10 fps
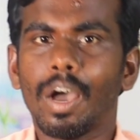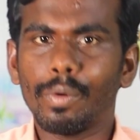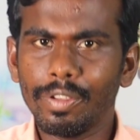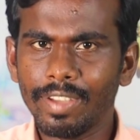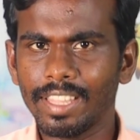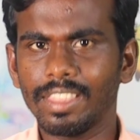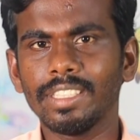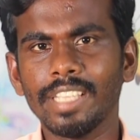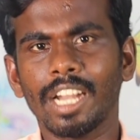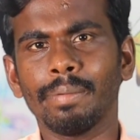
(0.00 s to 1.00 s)
அவருடைய
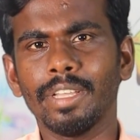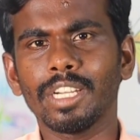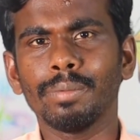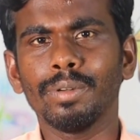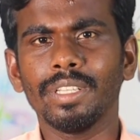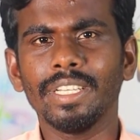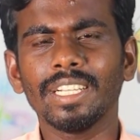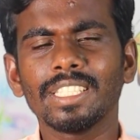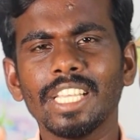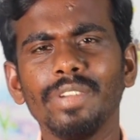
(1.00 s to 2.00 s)
வேதத்தில் தியானமாக இருக்கும்பொழுது
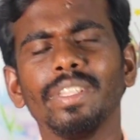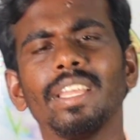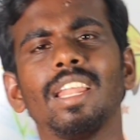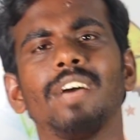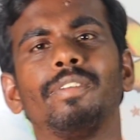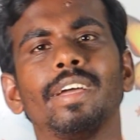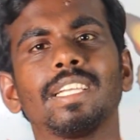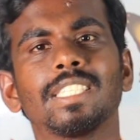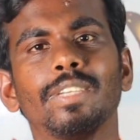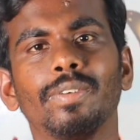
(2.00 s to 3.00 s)
நீங்கள் செய்வது எல்லாம்
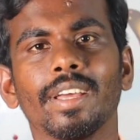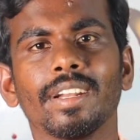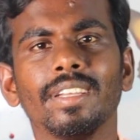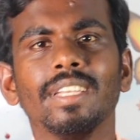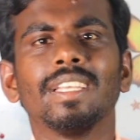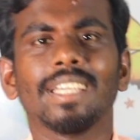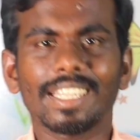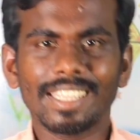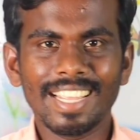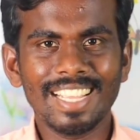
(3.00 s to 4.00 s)
வாய்க்க செய்வார்
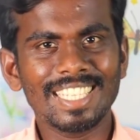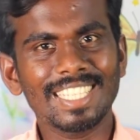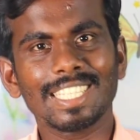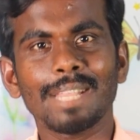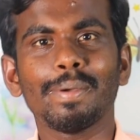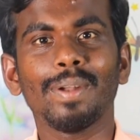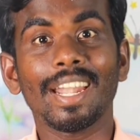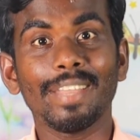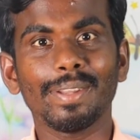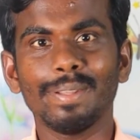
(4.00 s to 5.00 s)
கர்த்தராக இயேசு கிருஷ்ணாமி
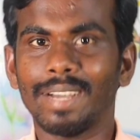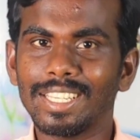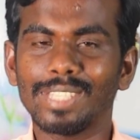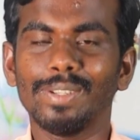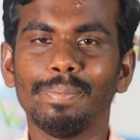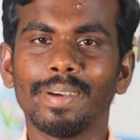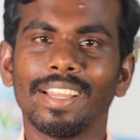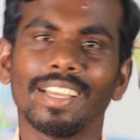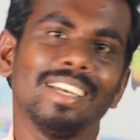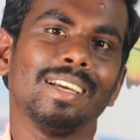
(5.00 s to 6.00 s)
உங்கள் அனைவரையும்
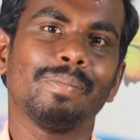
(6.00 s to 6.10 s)
ஆசீர்வதிப்பாராக